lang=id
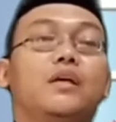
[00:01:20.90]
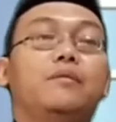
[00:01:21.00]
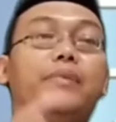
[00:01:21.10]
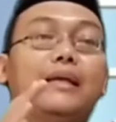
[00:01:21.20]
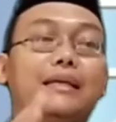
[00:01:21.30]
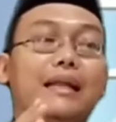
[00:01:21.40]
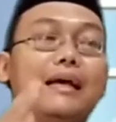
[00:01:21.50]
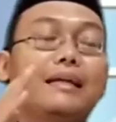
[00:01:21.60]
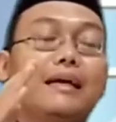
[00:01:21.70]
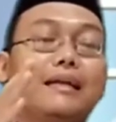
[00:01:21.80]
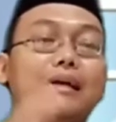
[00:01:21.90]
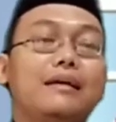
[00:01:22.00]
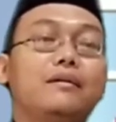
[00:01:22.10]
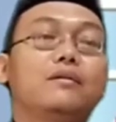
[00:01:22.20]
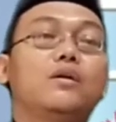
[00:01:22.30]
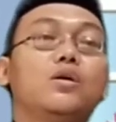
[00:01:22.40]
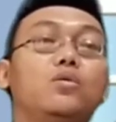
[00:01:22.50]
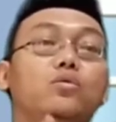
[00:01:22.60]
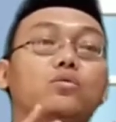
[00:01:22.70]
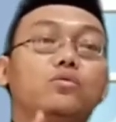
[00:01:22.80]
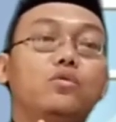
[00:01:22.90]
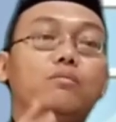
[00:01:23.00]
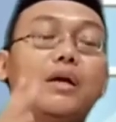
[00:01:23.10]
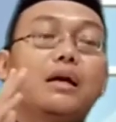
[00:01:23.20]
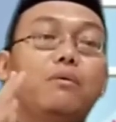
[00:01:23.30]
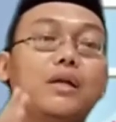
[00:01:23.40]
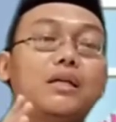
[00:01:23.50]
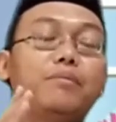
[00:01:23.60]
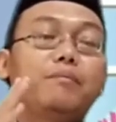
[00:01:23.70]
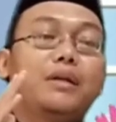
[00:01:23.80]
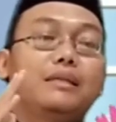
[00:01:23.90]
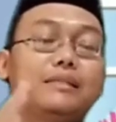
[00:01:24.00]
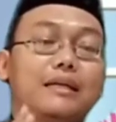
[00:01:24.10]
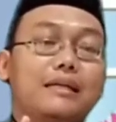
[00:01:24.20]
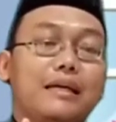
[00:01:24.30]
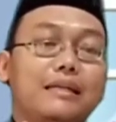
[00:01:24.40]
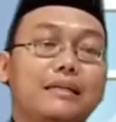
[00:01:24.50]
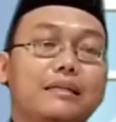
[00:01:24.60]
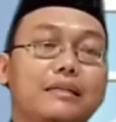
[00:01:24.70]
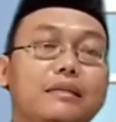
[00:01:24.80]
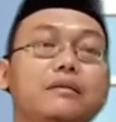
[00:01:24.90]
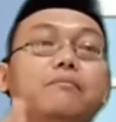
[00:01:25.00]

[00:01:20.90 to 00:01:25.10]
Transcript: Baiklah anak-anak, untuk mengawali pembelajaran kali ini,